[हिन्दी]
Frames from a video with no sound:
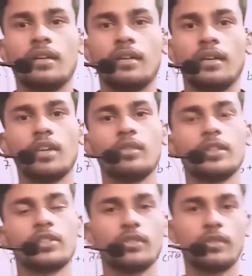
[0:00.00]
हेलो
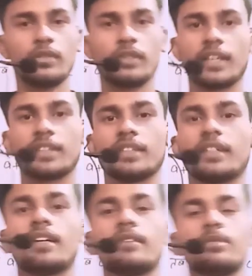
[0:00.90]
बच्चों कैसे
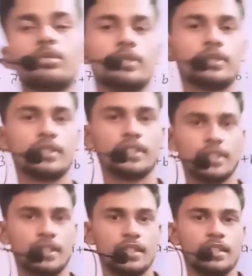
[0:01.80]
हैं आप
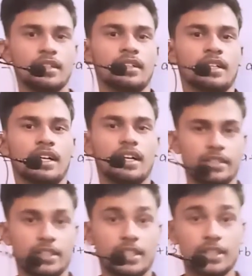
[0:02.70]

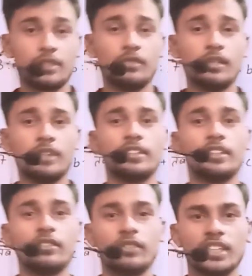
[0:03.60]
आशा करता हूँ आप
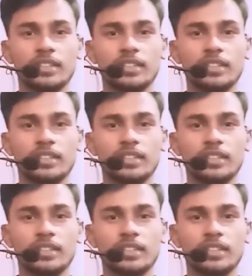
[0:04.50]
सही होंगे